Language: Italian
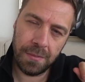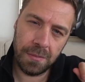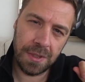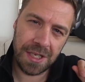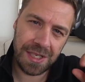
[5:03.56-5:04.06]

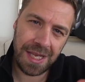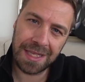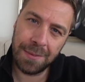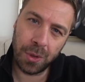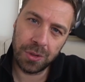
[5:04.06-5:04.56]
disegnata
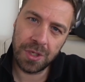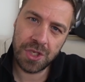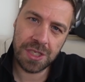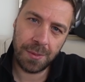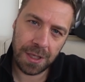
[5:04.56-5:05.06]
in modo
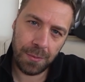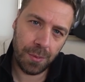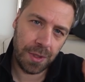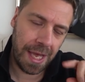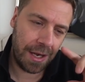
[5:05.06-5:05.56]
decisamente più
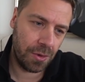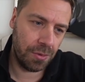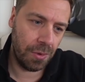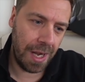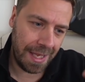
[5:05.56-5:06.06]
moderno, con
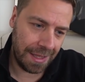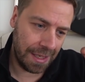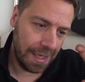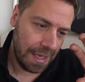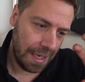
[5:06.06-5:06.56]
un LED
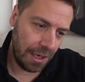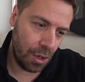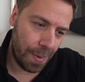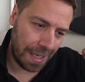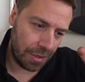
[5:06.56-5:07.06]

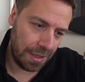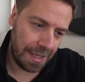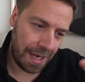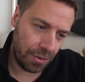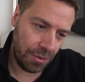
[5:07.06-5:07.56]
inglobato
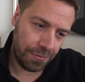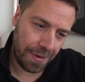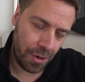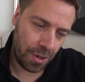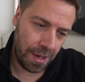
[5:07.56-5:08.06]
all'interno di un
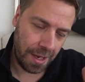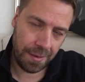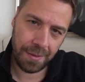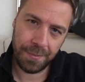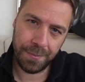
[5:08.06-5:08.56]
faro che
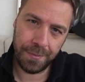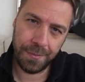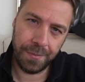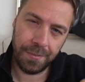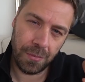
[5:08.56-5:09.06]

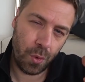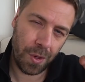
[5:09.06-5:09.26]
ehm,